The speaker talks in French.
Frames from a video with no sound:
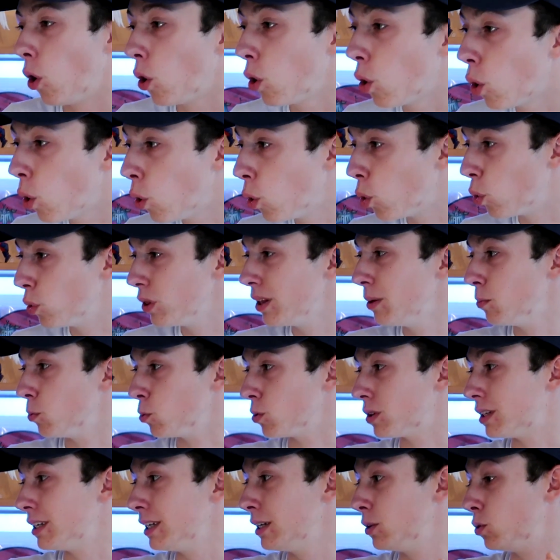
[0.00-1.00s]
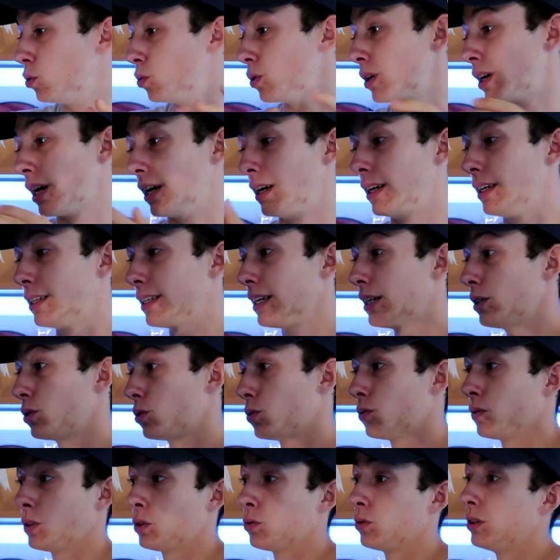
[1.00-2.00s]
En gros, on est monté donc à l'étage,
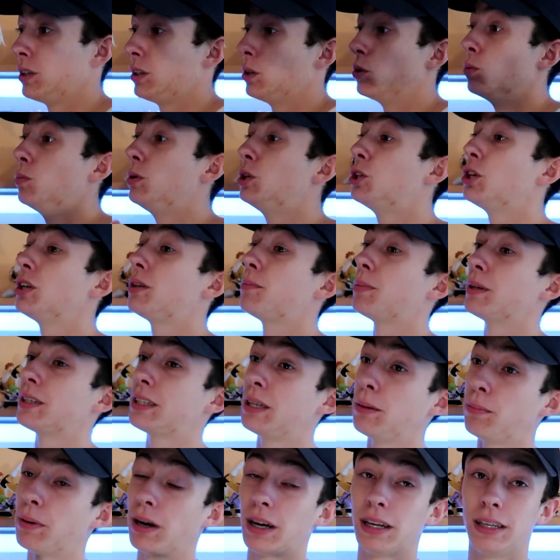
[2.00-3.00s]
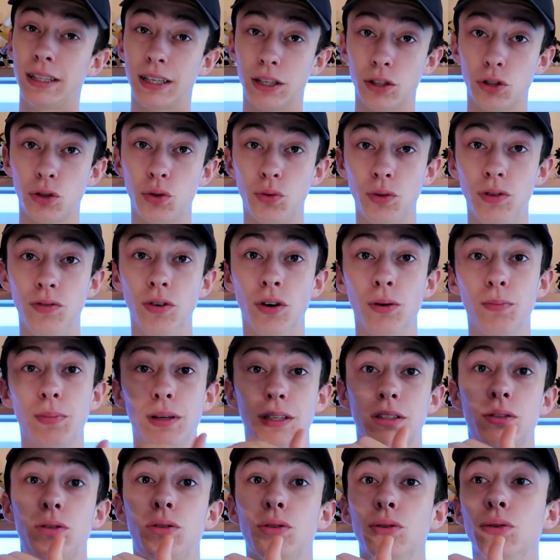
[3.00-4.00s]
de toute façon on était obligé de passer par l'étage suivant
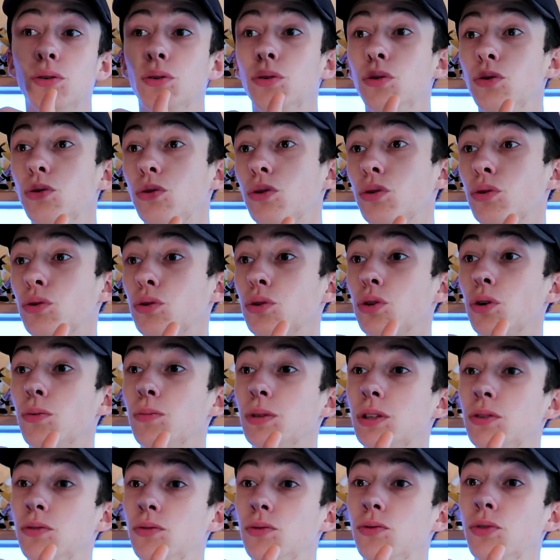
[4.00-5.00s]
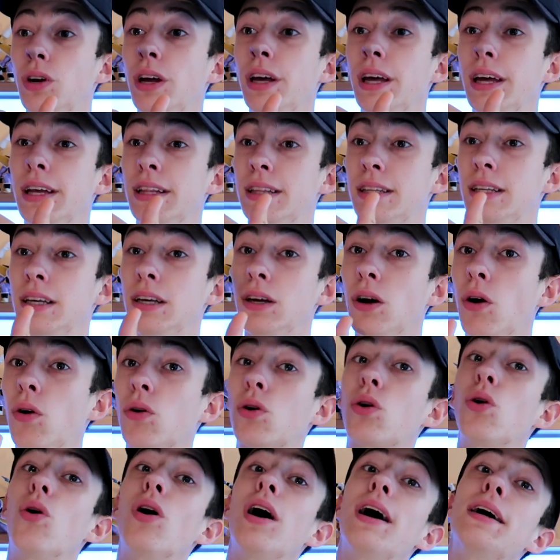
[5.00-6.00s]
parce que notre chambre, si vous voulez, était
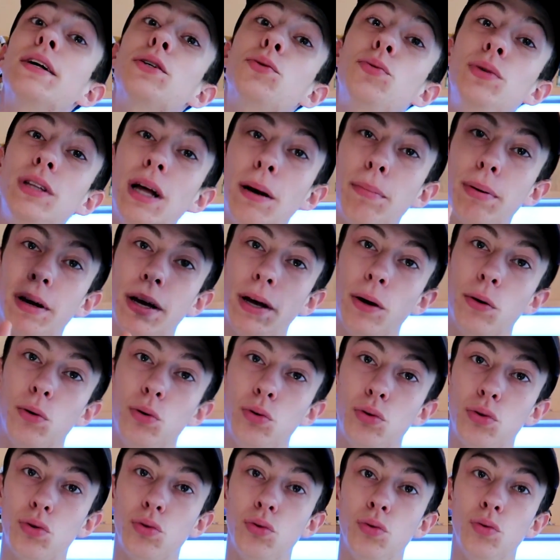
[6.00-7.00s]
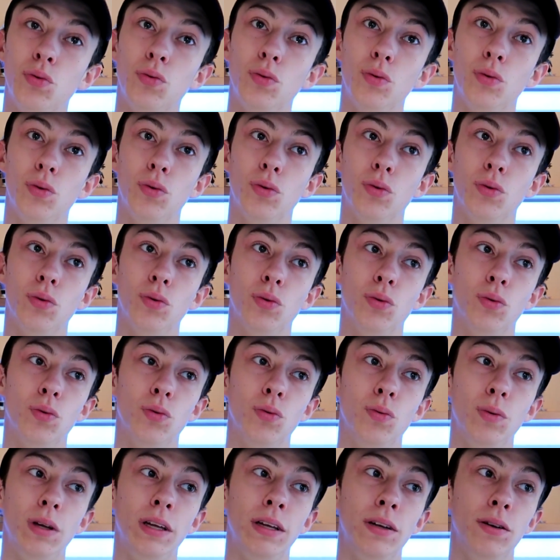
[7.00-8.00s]
encore à celui d'après, au-dessus. Euh,
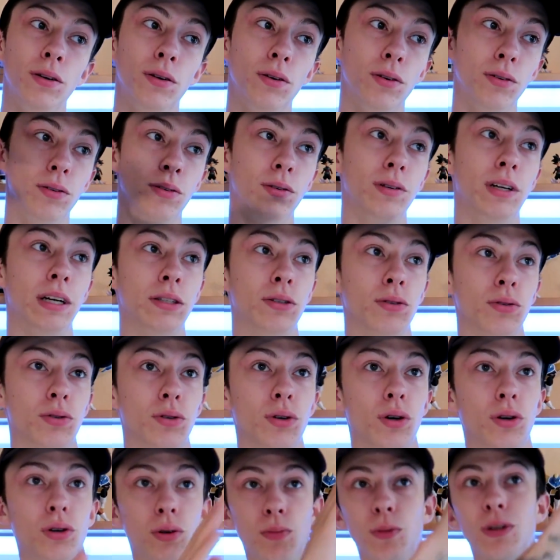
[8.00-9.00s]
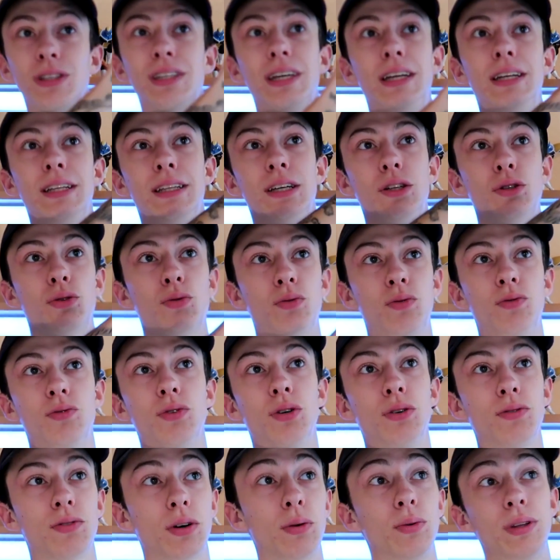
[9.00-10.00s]
et euh, l'ascenseur commençait à l'étage
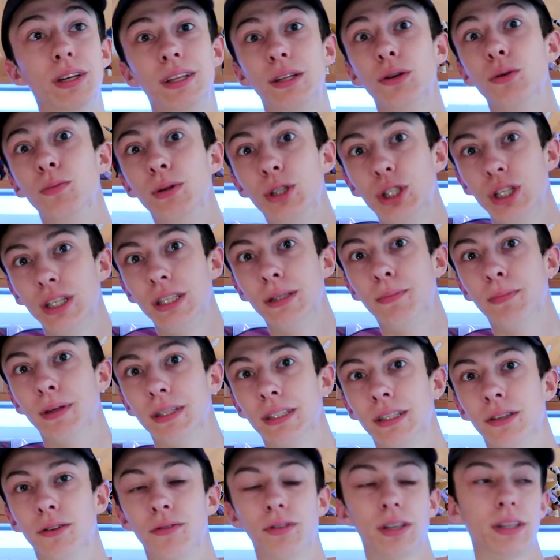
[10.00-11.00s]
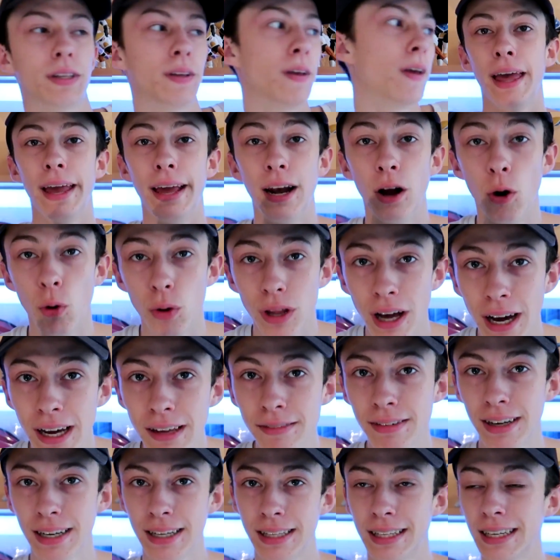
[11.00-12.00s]
suivant, enfin on était obligé d'y passer en fait. Et là on
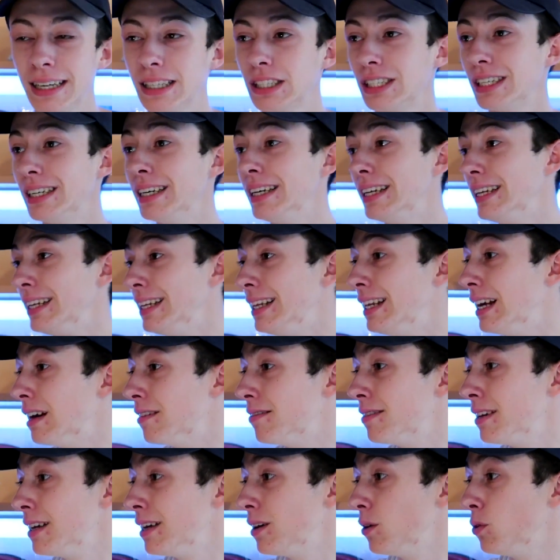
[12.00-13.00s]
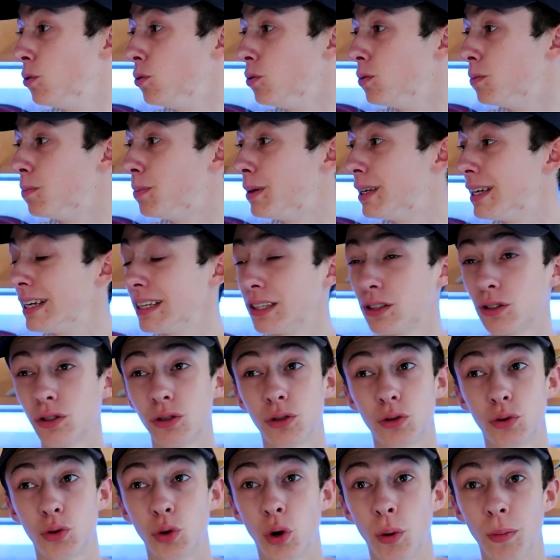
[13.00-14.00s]
arrive à l'étage et il y avait une
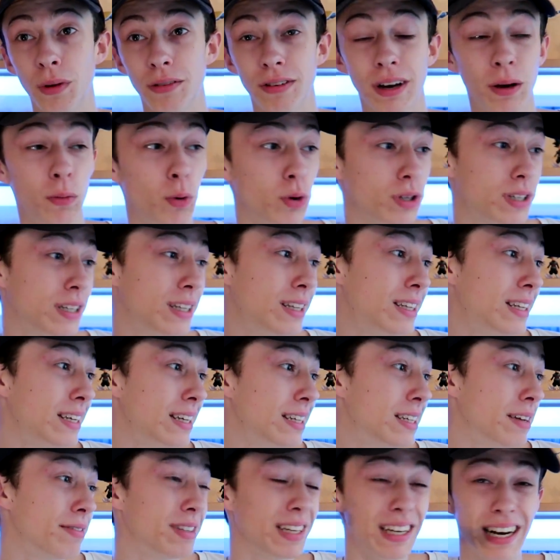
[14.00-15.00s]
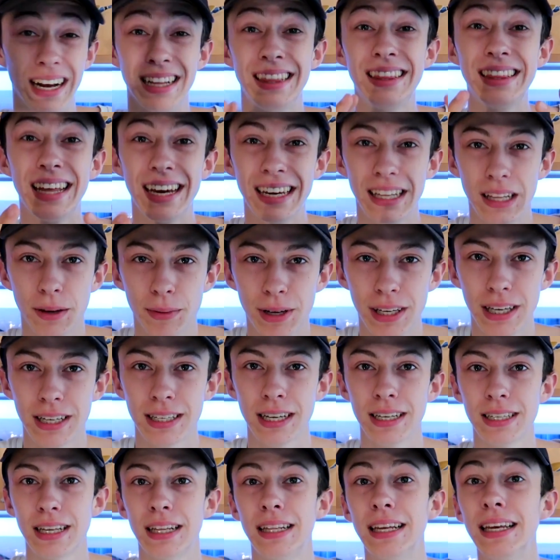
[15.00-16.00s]
pièce, genre mais vraiment c'était, ça faisait la taille d'un
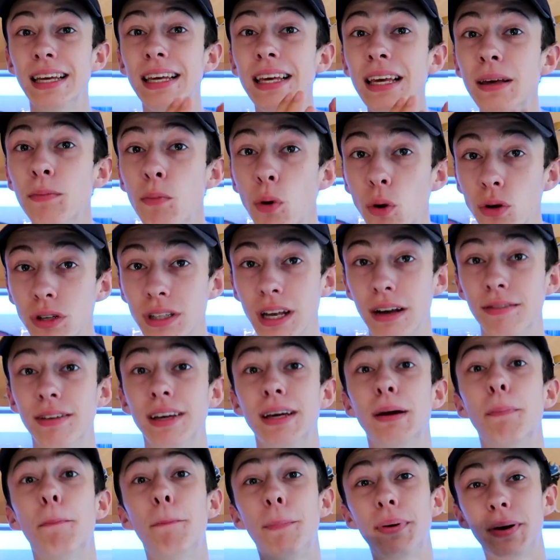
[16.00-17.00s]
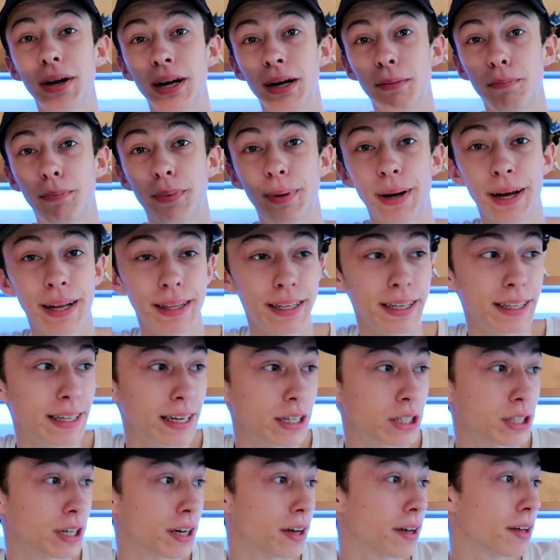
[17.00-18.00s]
magasin, c'était immense, avec plein plein
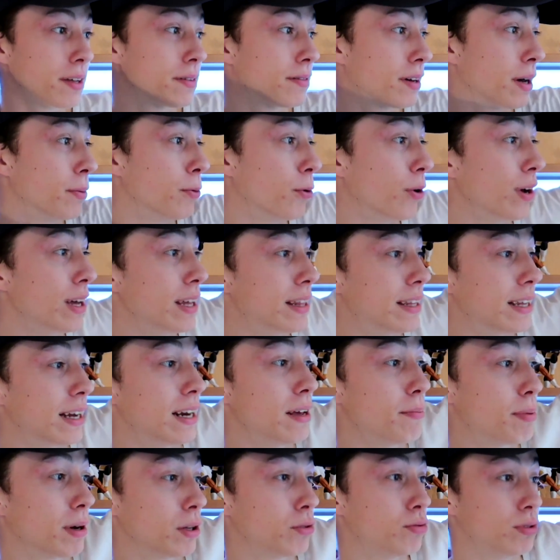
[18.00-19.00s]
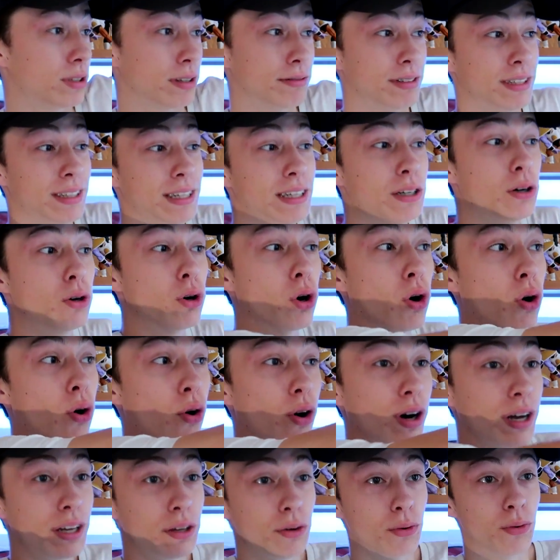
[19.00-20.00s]
d'étagères, vraiment étalées partout, ça faisait des
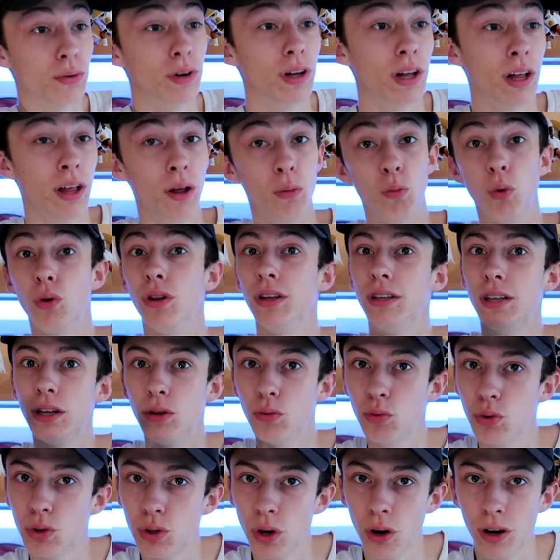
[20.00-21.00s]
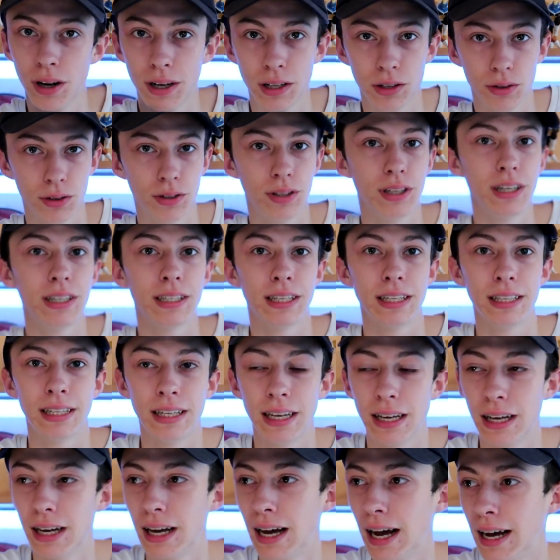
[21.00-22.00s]
grands rayons. on était tout seul, étant donné que
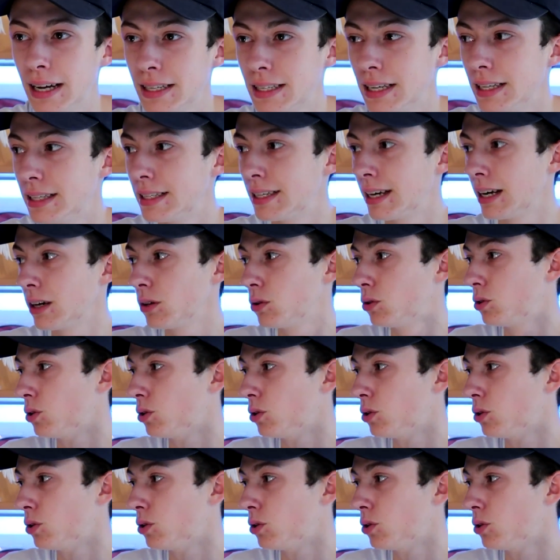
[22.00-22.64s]
c'était euh, assez tard